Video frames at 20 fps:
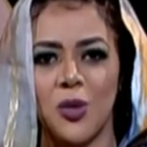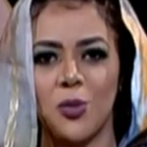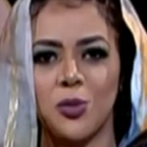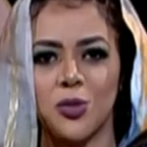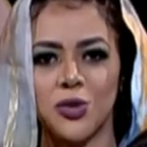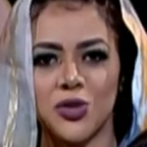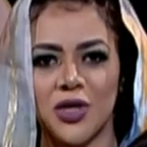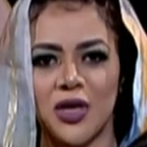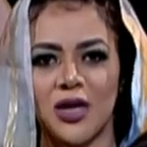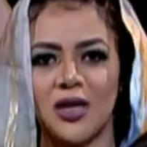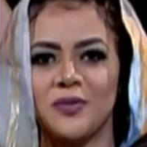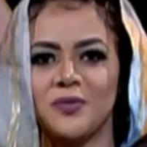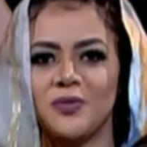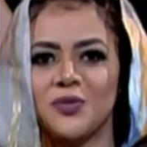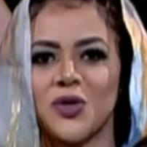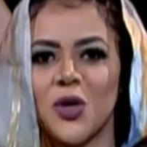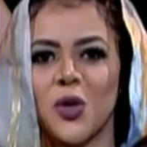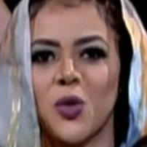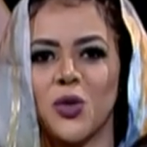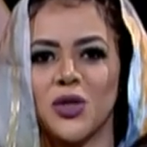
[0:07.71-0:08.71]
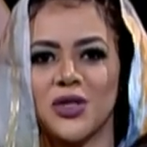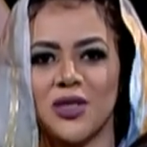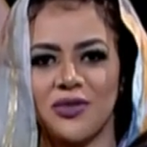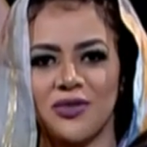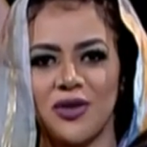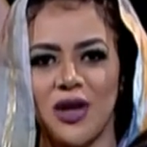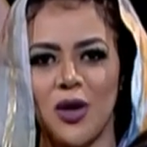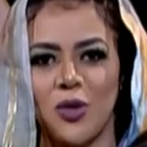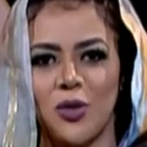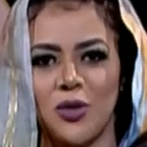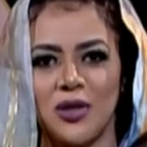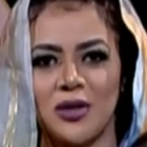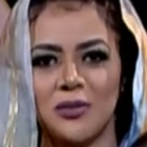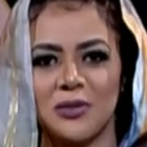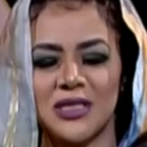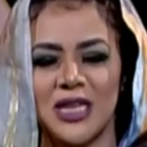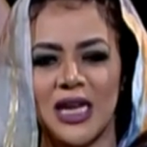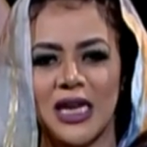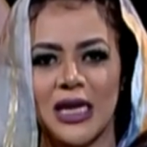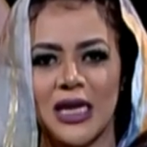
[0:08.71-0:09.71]
بشرة وتفاؤل
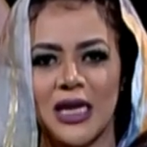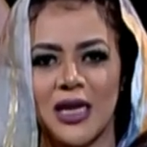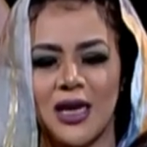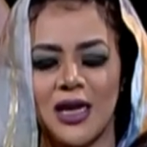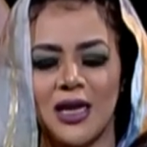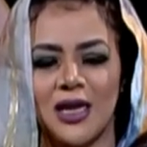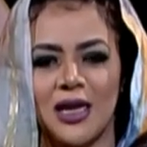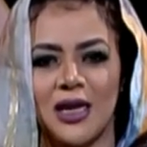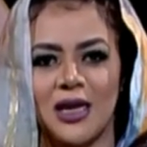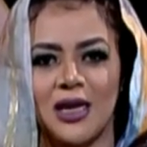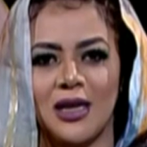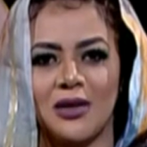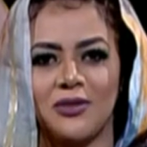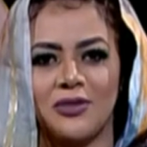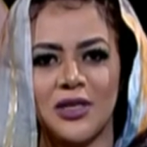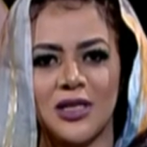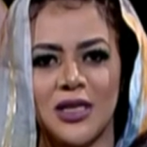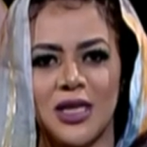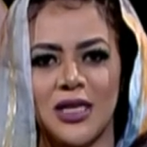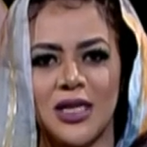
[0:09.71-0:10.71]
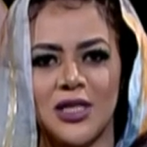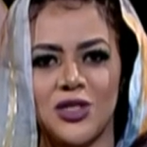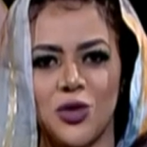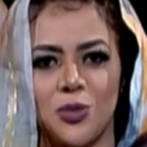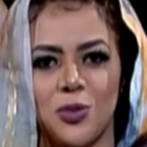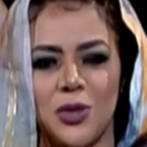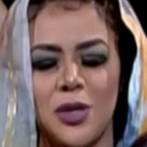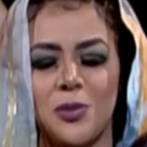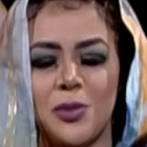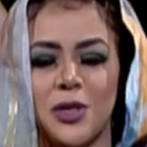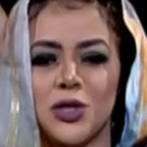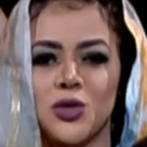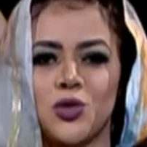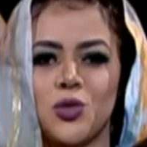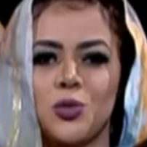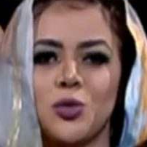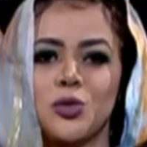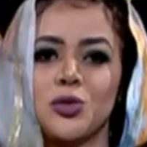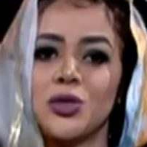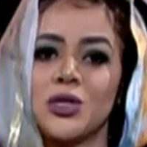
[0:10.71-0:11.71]
مساء الخير على الفنان الجميل
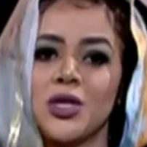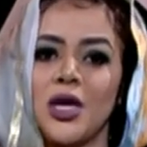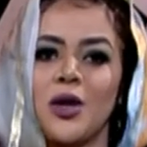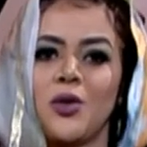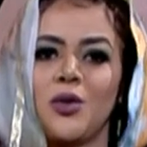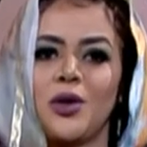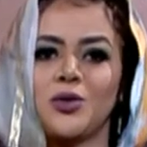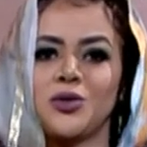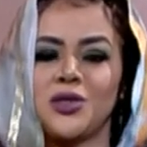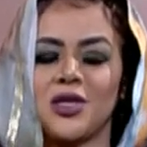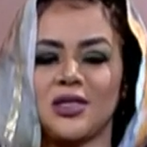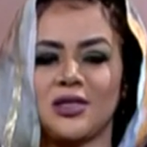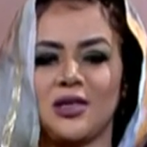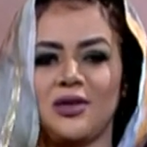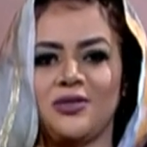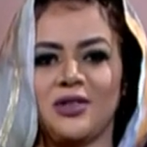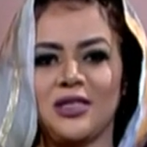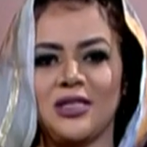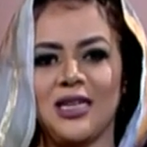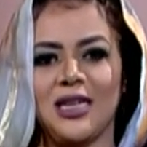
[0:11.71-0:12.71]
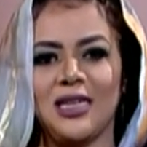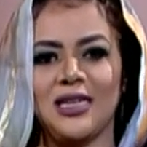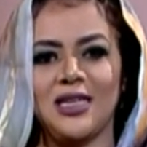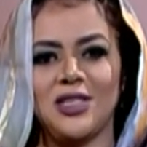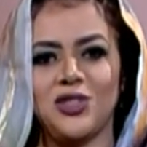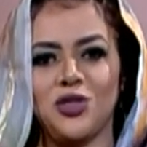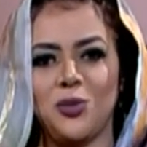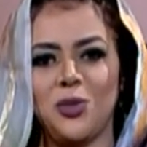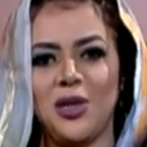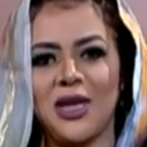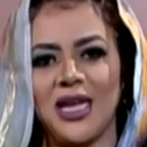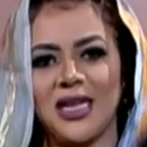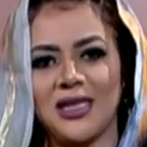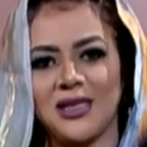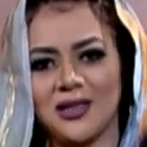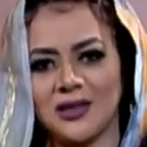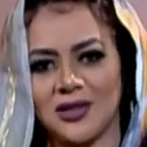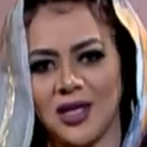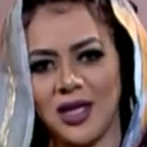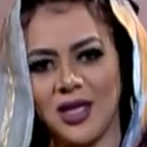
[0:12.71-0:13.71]
مجذوب أنسة وأسرة الفنان الجميل
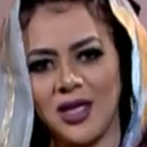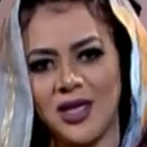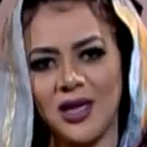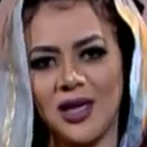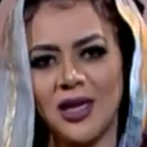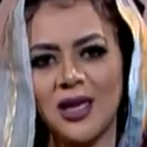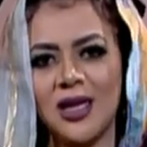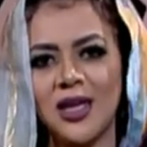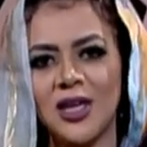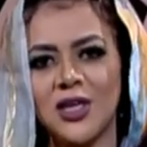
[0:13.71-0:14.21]
أيضا تحية